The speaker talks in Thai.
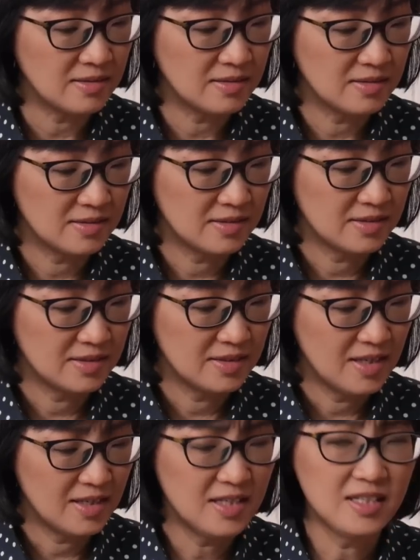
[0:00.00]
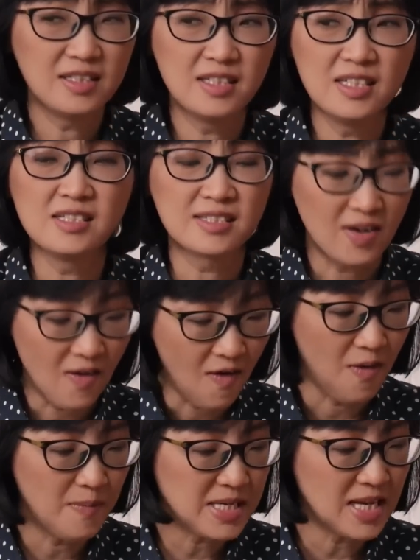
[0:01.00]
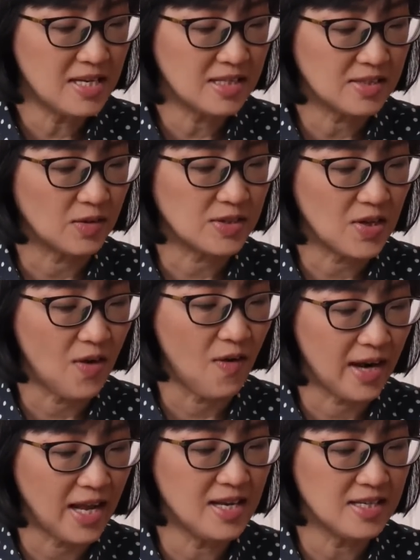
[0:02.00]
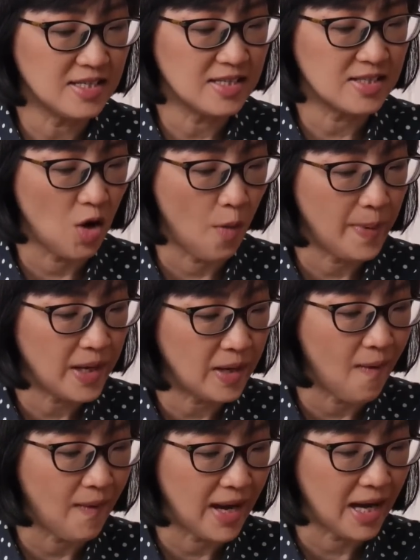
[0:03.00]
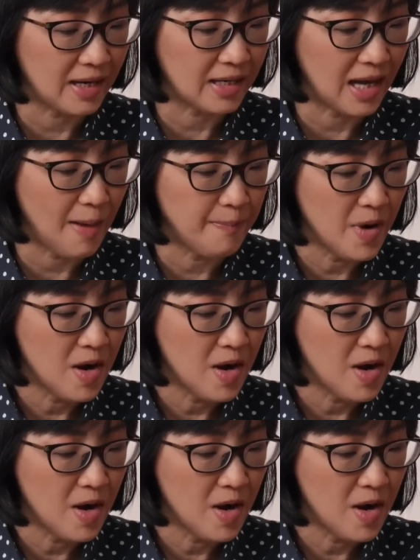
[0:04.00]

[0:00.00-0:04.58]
หนึ่งหนึ่งสองหนึ่งหนึ่งสองไม่ใช่หนึ่งสองสองนั้นหนึ่งหนึ่งสองไปก่อนนะครับ